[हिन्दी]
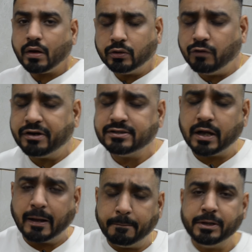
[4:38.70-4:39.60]
तो फ्रेंड्स
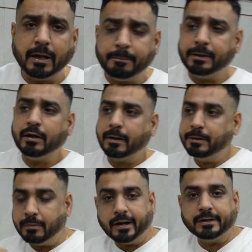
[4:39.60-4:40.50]
आप भी यहाँ पे ना
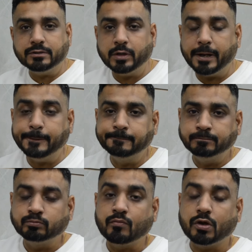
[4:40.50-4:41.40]
कभी पहाड़गंज में आए
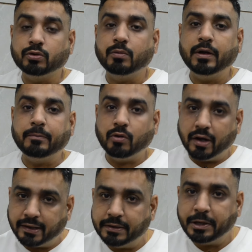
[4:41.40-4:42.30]
तो मैं आपको
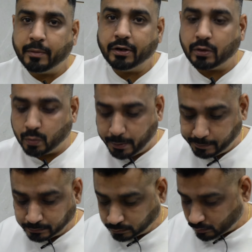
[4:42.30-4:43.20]
हाईली रिकमेंड करूँगा
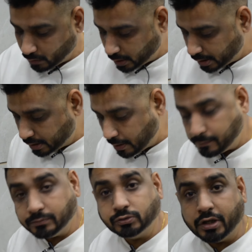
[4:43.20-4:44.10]
कि
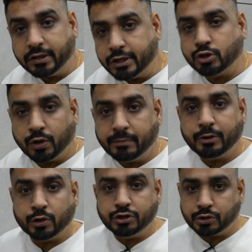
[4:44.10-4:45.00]
इनके छोले
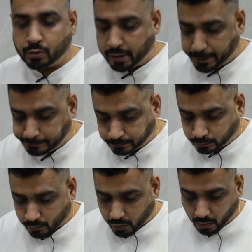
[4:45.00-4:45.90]
भटूरे ज़रूर खाएँ
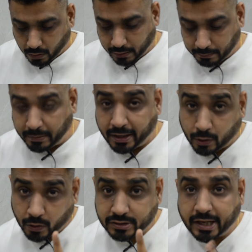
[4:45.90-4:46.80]
और मैं
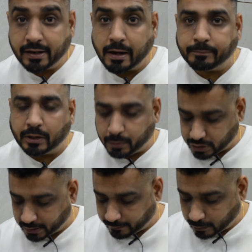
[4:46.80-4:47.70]
एक और जायका आप तक
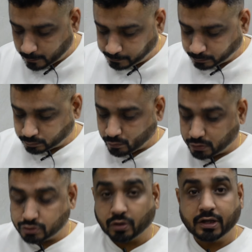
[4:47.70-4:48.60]
पहुँचाने वाला
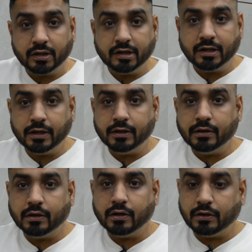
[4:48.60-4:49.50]
हूँ जो कि इनकी
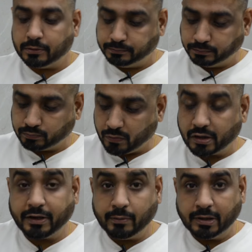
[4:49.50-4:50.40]
आ,
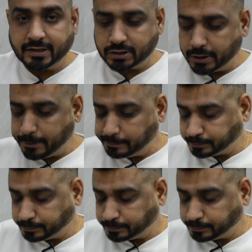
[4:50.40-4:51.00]
क्रीमी लस्सी है